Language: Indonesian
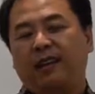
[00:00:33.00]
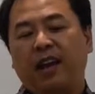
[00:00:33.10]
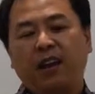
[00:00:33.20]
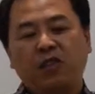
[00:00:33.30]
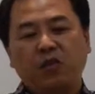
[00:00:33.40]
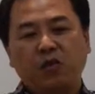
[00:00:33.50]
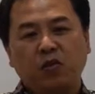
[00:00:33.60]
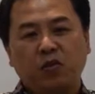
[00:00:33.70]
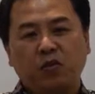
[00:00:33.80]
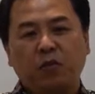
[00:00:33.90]

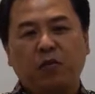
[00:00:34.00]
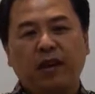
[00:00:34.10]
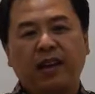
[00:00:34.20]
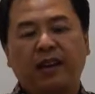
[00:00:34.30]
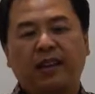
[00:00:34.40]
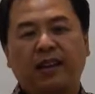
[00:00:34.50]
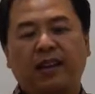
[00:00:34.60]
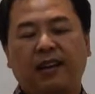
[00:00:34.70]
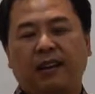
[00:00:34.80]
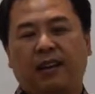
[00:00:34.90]
Yesus
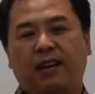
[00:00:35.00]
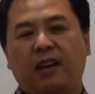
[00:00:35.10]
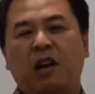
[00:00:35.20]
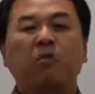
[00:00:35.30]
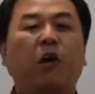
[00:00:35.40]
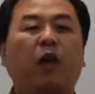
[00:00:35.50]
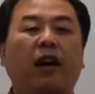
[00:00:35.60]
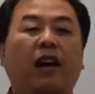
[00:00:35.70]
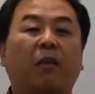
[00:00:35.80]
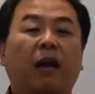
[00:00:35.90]
memperingatkan kita
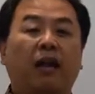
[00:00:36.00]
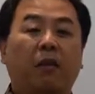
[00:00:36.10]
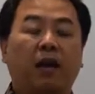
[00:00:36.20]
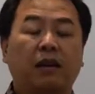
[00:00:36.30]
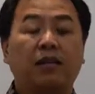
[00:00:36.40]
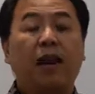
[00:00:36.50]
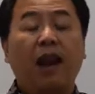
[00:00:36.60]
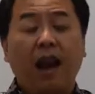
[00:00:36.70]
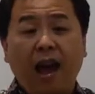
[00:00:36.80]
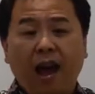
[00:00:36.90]
bahwa yang namanya
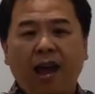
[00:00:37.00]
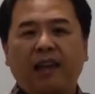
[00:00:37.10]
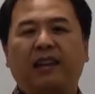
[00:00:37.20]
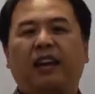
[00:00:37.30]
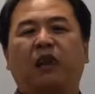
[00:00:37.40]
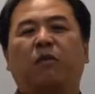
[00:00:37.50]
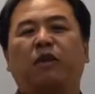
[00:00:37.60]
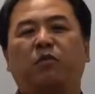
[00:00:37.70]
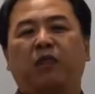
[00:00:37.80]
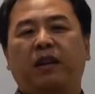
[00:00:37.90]
masalah, yang
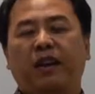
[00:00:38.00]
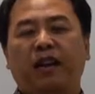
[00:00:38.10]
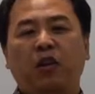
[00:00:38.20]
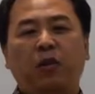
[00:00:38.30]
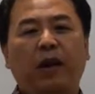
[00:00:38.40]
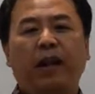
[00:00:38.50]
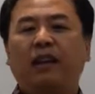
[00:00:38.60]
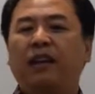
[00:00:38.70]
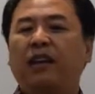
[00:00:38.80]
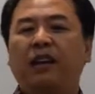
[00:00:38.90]
namanya beban
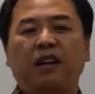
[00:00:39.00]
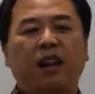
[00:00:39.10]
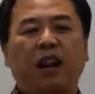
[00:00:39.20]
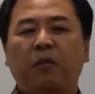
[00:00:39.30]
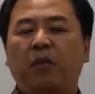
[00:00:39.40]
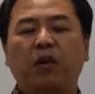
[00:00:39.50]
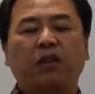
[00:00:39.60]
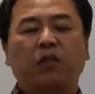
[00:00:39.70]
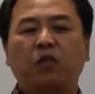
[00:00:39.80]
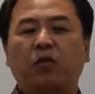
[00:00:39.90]
kehidupan tidak
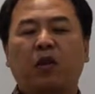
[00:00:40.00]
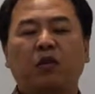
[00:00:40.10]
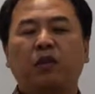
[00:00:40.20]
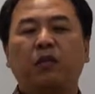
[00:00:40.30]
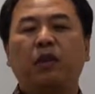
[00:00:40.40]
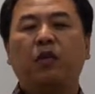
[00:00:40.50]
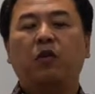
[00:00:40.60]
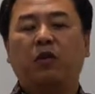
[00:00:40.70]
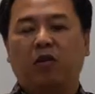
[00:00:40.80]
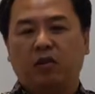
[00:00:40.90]
boleh terus-menerus
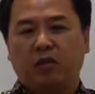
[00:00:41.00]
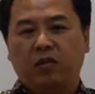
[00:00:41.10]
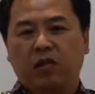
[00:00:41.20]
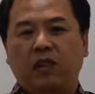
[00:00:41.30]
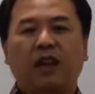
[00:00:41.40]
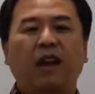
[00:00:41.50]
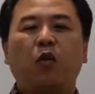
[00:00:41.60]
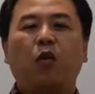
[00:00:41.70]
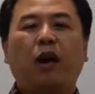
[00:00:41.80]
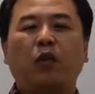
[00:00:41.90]
dipikul.
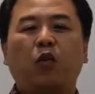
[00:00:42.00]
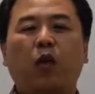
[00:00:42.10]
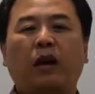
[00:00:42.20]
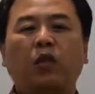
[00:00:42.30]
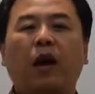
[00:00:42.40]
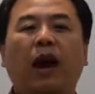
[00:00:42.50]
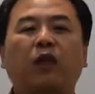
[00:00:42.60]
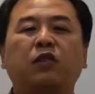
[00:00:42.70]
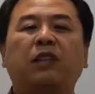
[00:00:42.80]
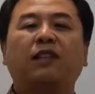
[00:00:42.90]
Dari waktu ke waktu
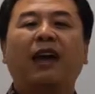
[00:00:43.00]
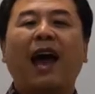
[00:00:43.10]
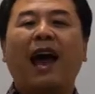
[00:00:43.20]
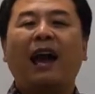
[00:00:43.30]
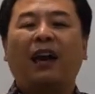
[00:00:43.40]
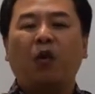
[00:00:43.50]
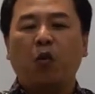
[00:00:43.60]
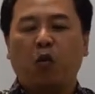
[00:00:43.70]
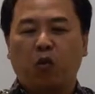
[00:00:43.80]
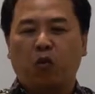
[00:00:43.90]
harus
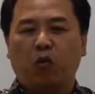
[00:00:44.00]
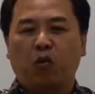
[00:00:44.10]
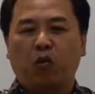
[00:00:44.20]
ditaruh